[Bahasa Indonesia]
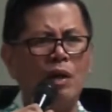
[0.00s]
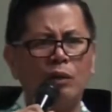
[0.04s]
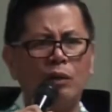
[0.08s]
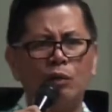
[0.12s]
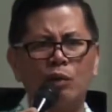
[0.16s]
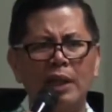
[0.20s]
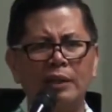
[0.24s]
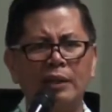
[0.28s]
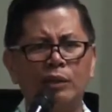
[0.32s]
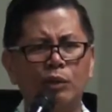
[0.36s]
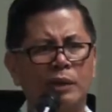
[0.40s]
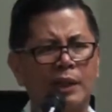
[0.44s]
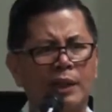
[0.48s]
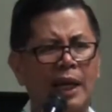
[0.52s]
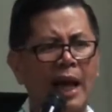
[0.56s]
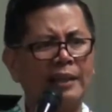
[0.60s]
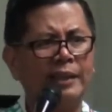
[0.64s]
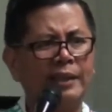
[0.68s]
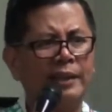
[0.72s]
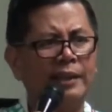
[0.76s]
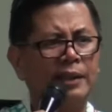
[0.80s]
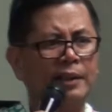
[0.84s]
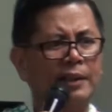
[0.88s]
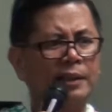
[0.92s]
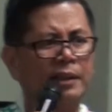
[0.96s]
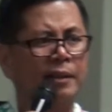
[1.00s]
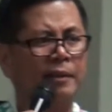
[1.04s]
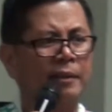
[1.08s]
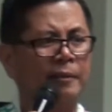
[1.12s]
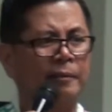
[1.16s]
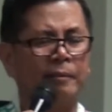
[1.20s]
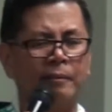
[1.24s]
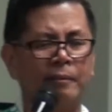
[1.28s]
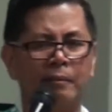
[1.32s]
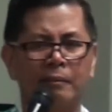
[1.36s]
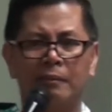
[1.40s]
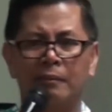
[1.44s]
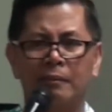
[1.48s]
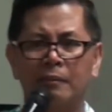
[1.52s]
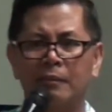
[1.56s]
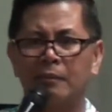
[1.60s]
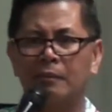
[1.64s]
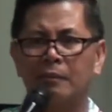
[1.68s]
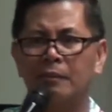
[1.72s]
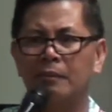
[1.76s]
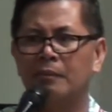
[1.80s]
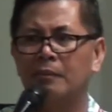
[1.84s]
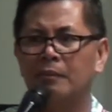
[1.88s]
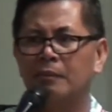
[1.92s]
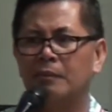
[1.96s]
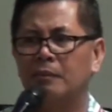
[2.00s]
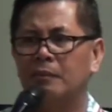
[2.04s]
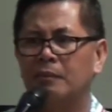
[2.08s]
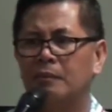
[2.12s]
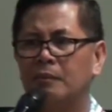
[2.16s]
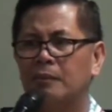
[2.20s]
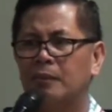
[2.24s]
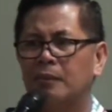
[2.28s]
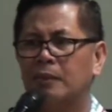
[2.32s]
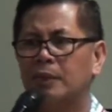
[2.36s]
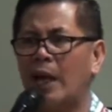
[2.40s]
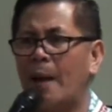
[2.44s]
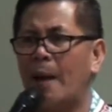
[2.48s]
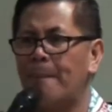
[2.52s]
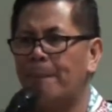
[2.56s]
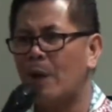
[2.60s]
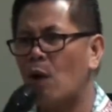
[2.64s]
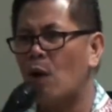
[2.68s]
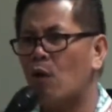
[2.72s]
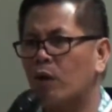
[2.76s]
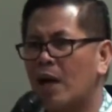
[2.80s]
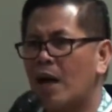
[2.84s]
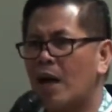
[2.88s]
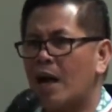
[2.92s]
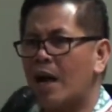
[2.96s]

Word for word: waktu Yesus kasih? Sampai orang